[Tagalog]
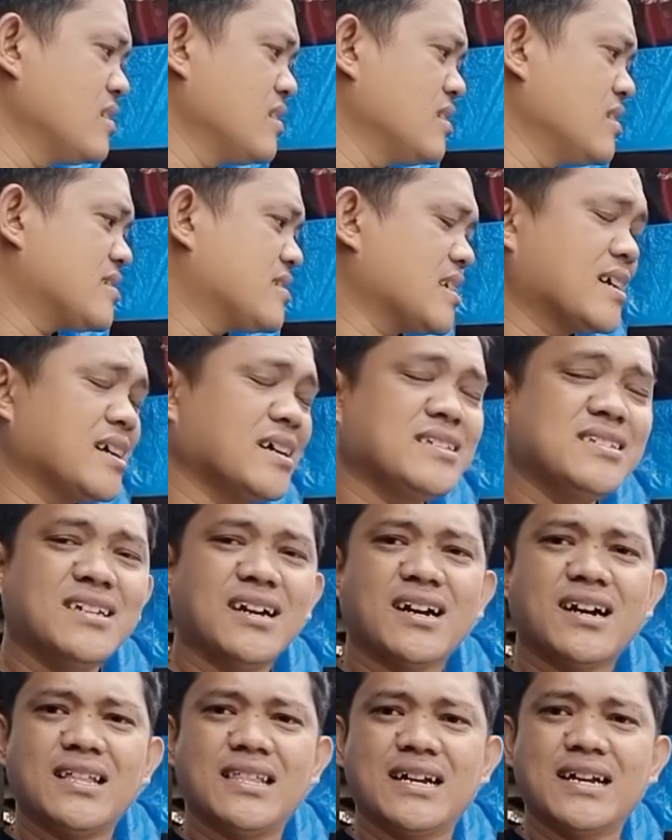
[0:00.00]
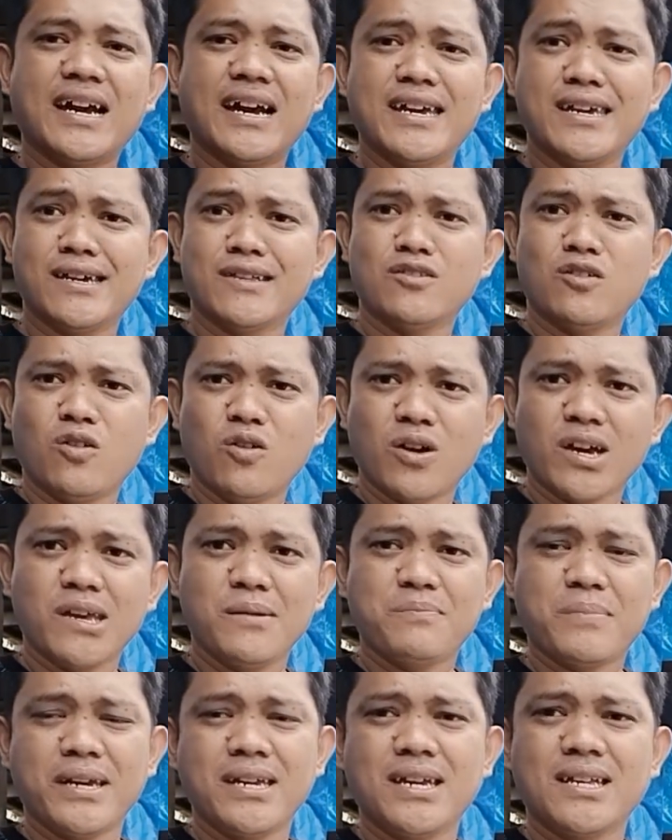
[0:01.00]
sa ganyang kalagayan, okay
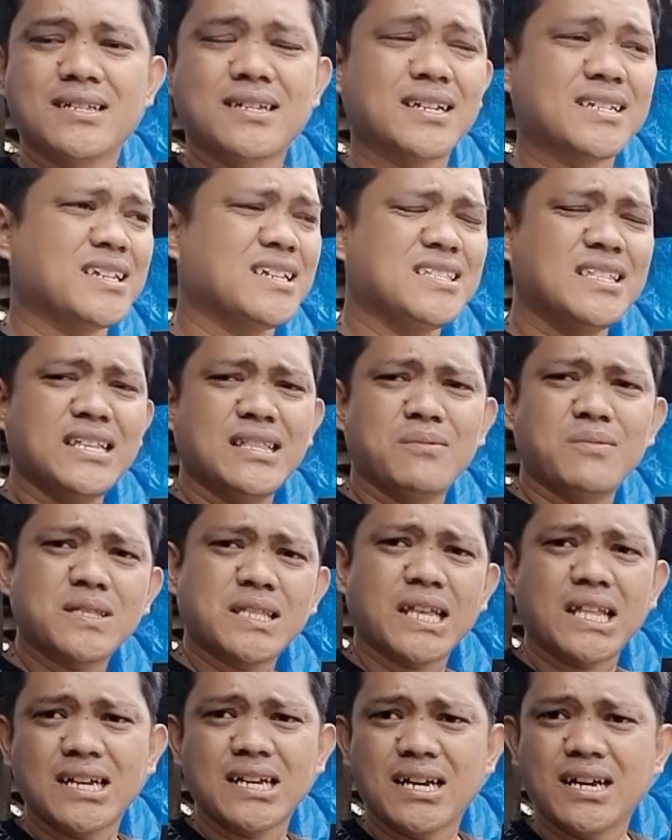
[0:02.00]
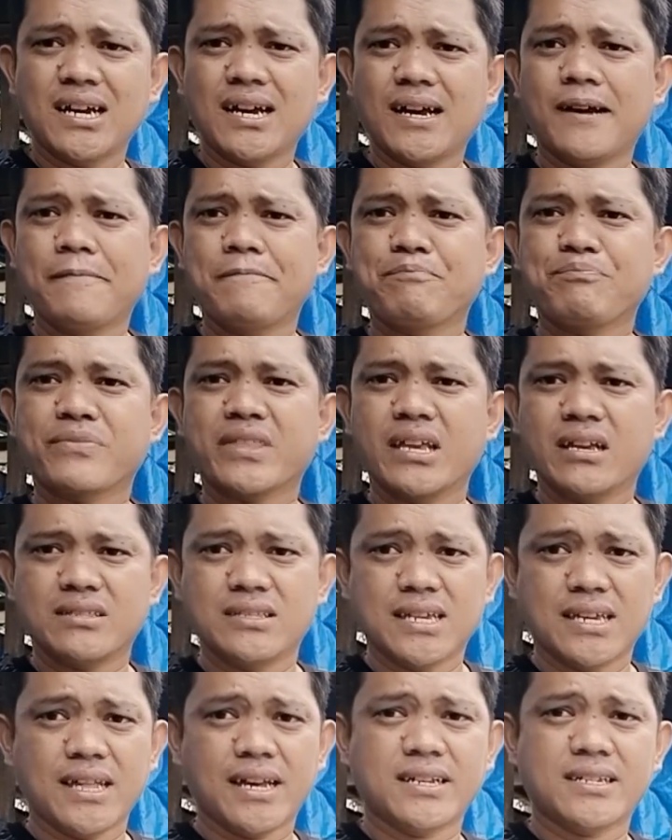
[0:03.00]
pa yan kasi hindi naman talaga
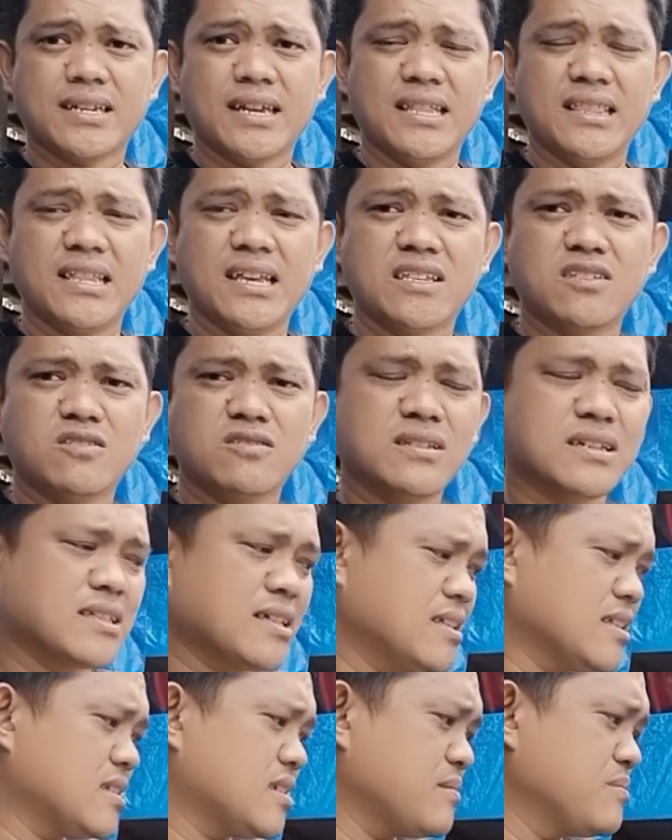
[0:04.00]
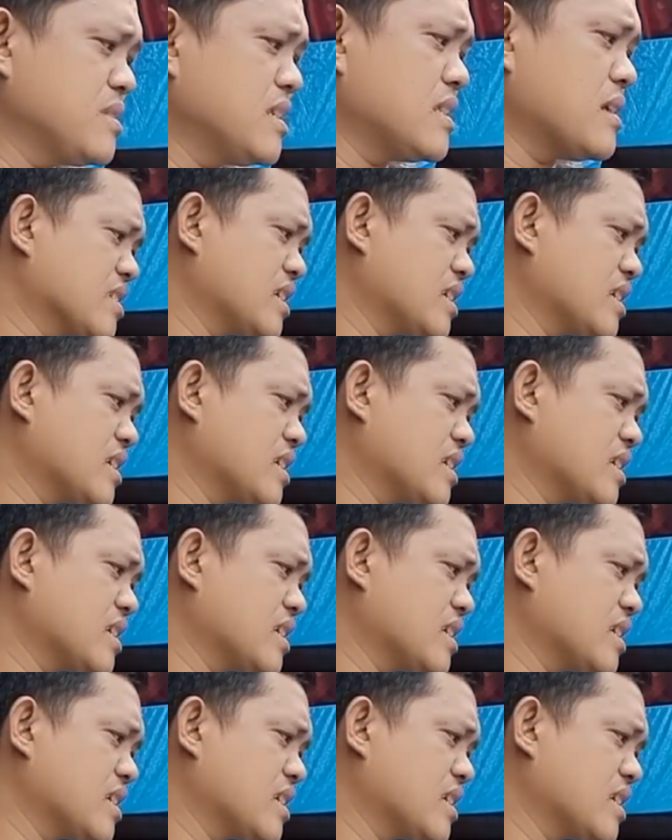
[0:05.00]
direct sunlight yung nare-receive nila.